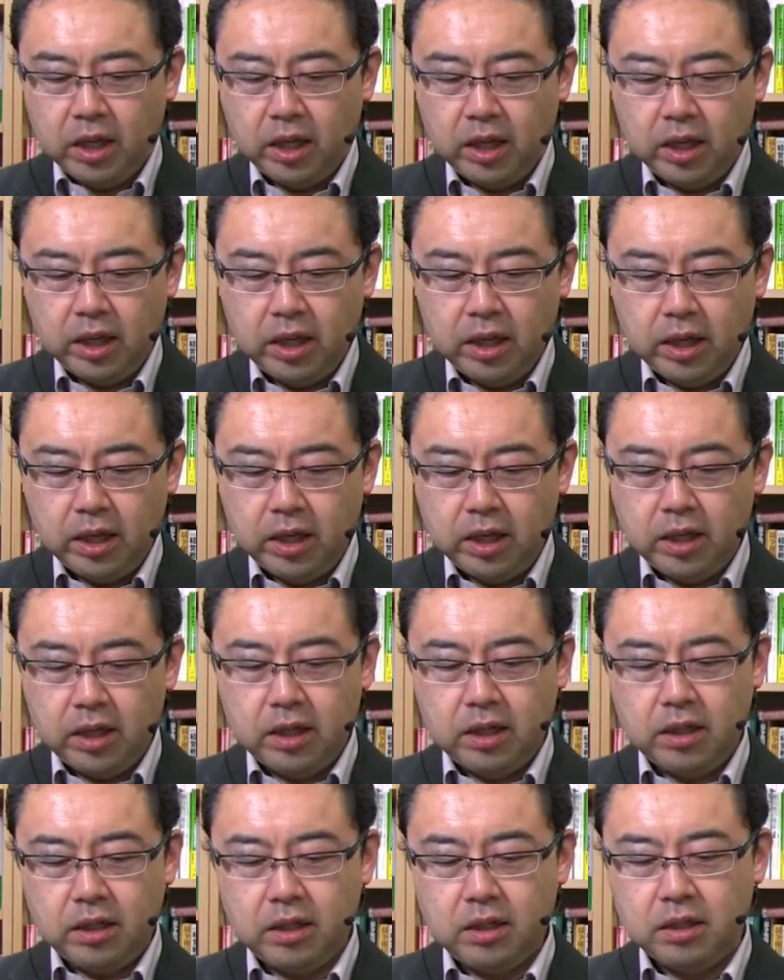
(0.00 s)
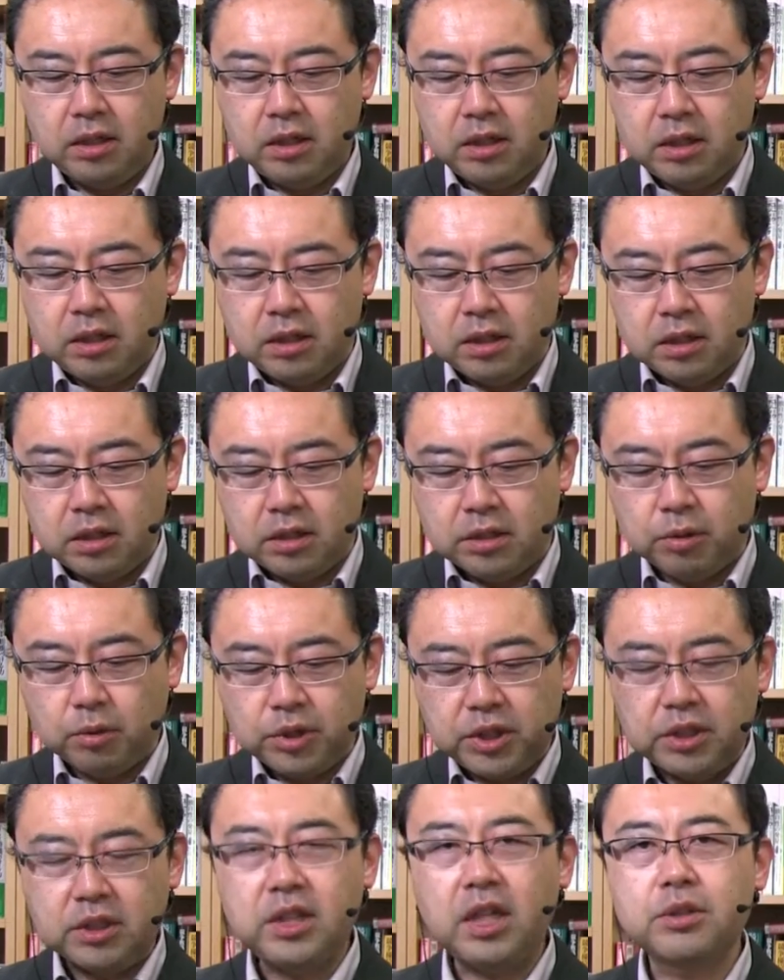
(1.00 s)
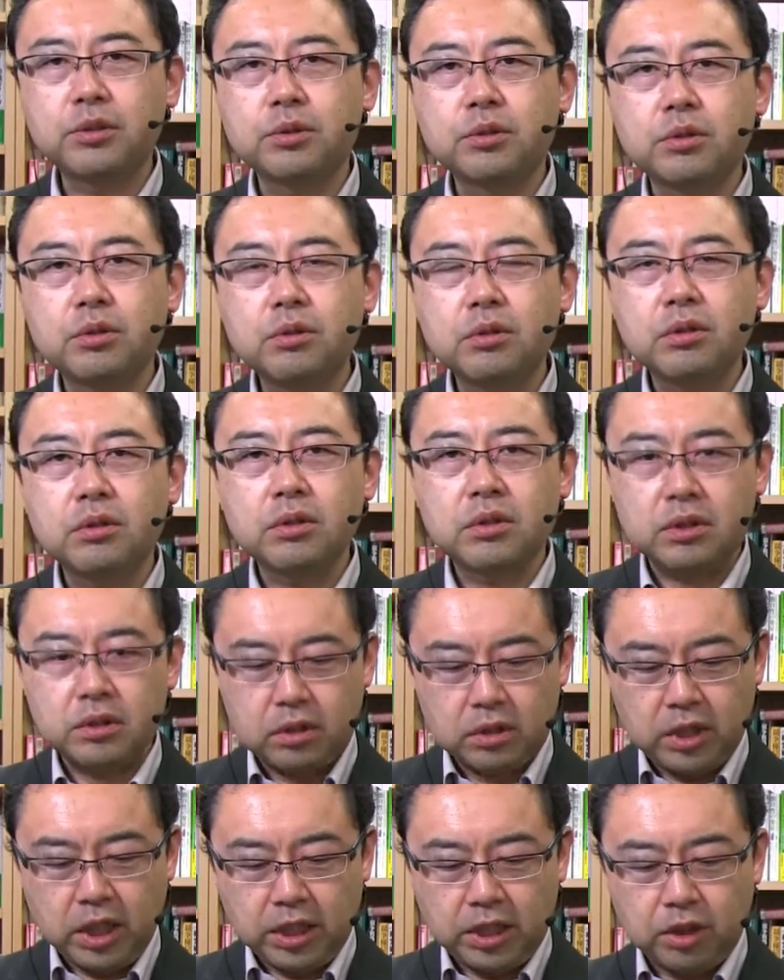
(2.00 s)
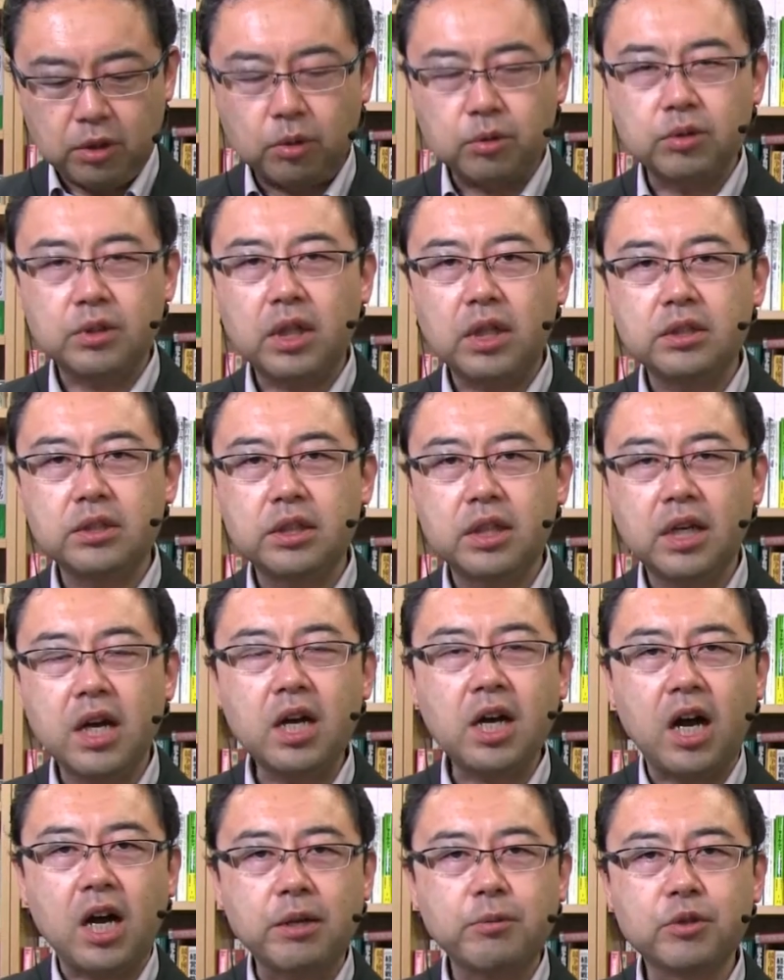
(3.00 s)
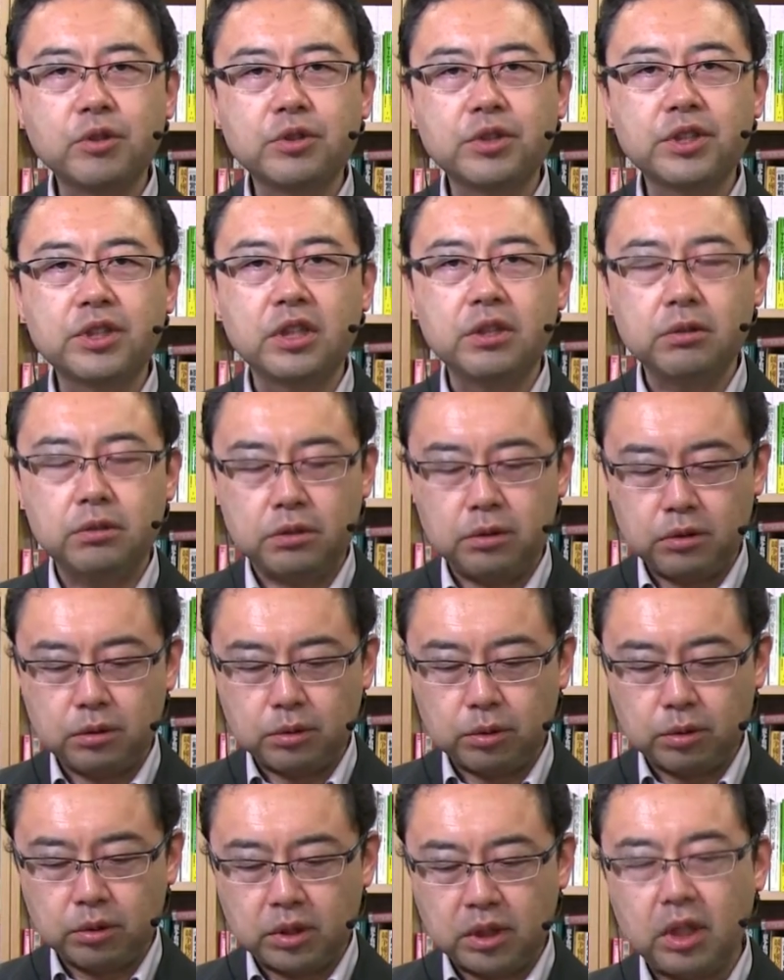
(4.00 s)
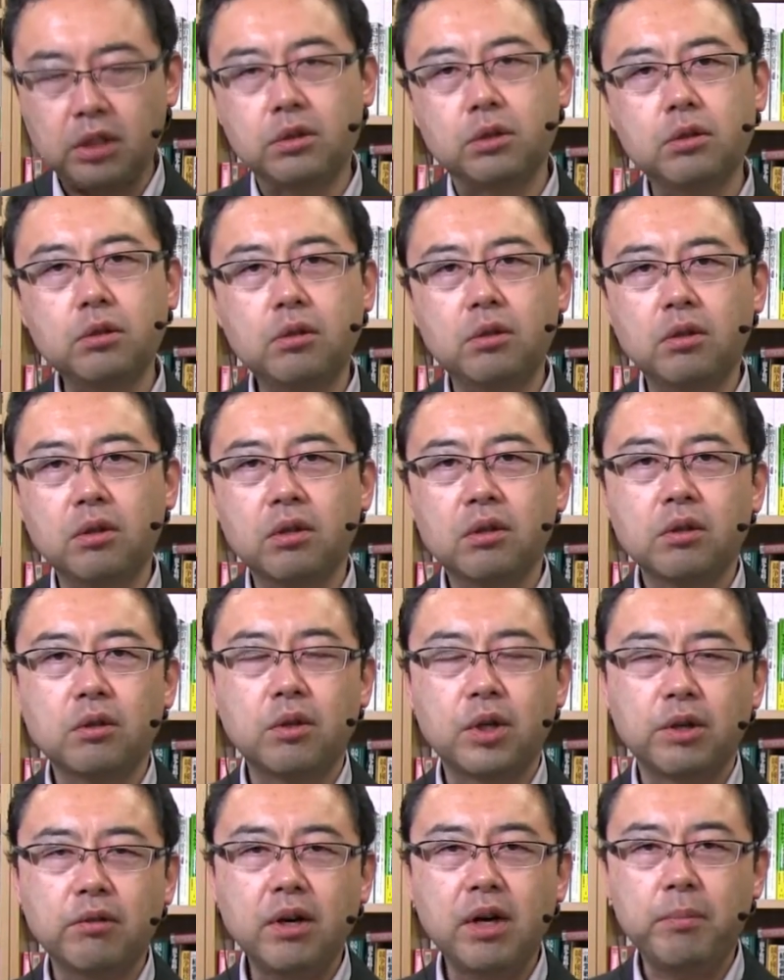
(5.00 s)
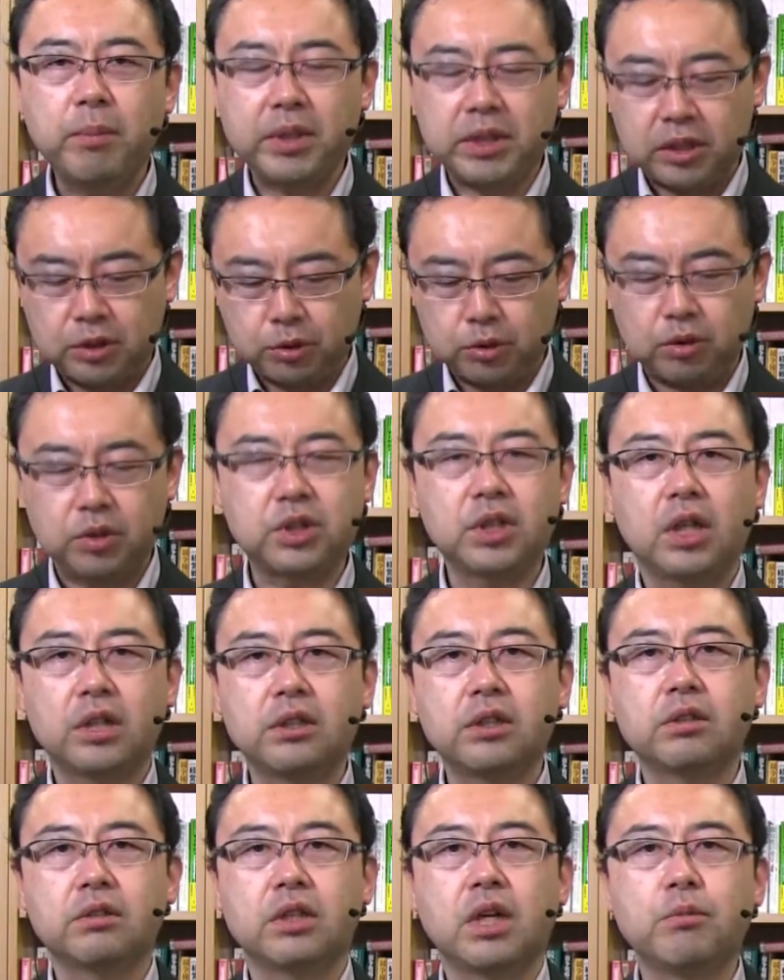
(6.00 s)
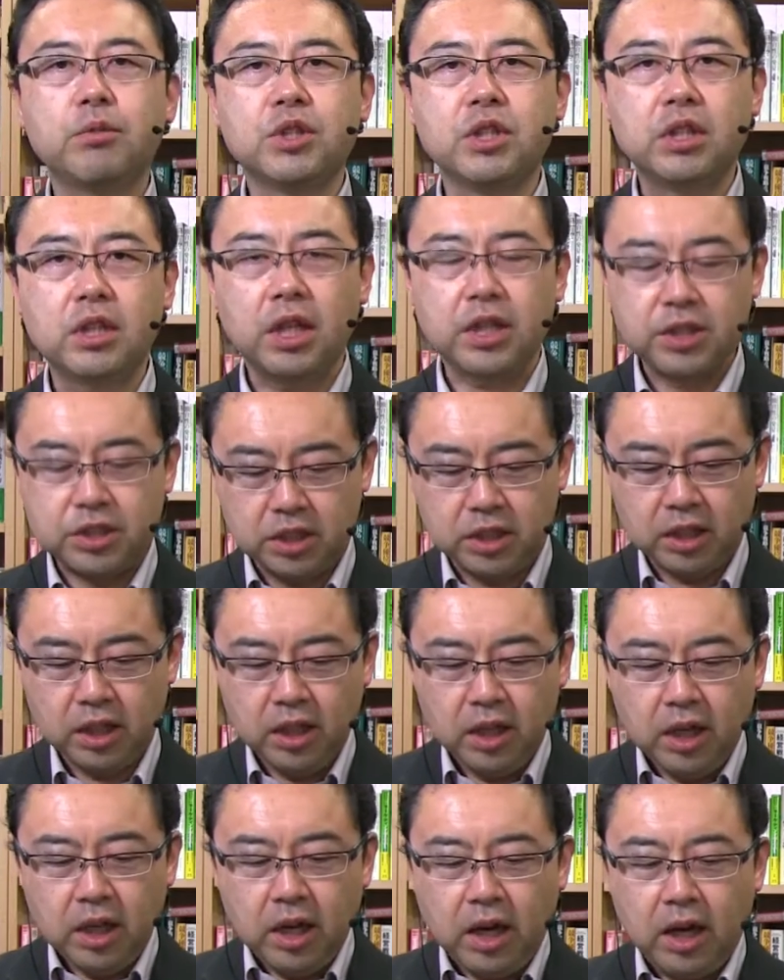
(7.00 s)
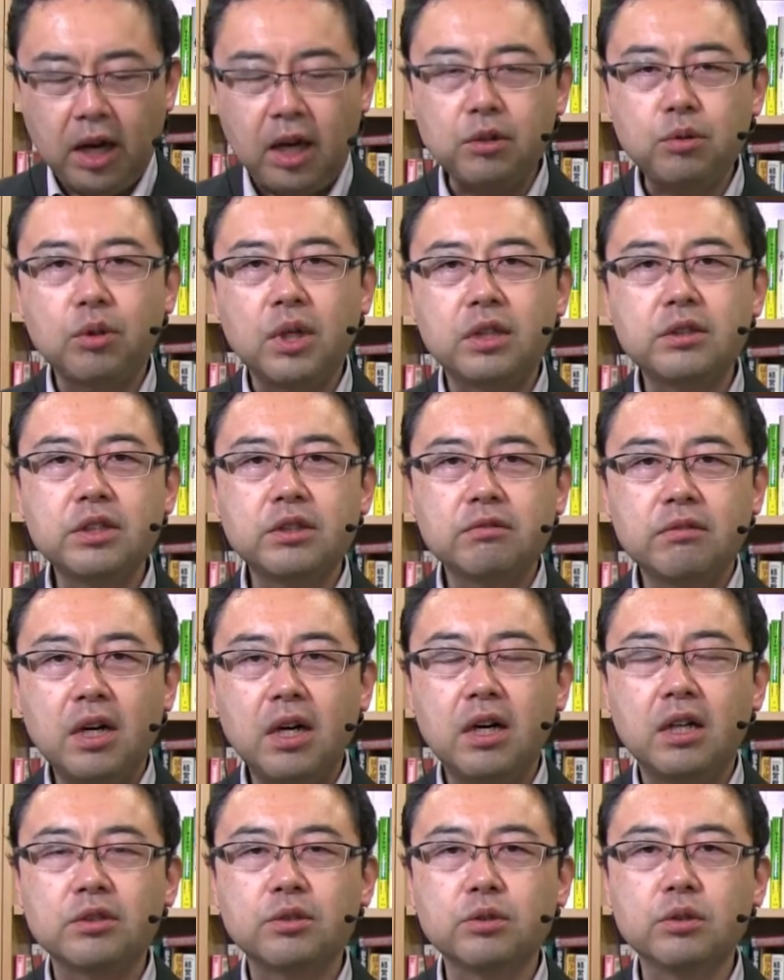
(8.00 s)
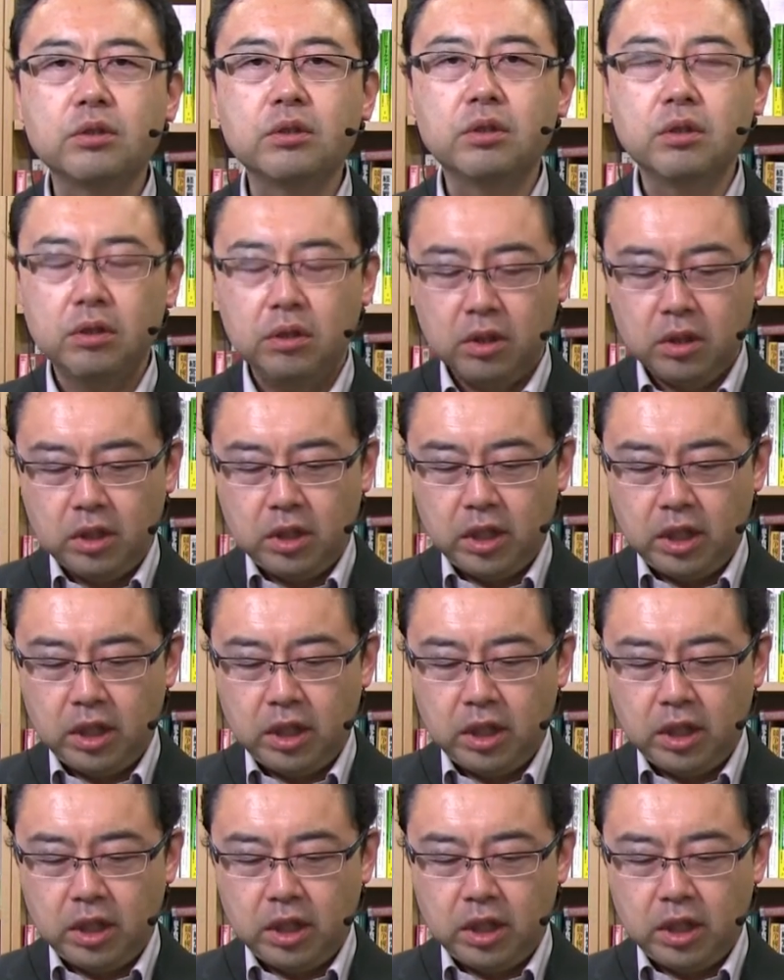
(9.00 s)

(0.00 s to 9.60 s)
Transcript: 4人家族の既婚の男性が買い物に来てるっていうことになると、これはまたちょっと違ってくるかもしれないし、あるいはその、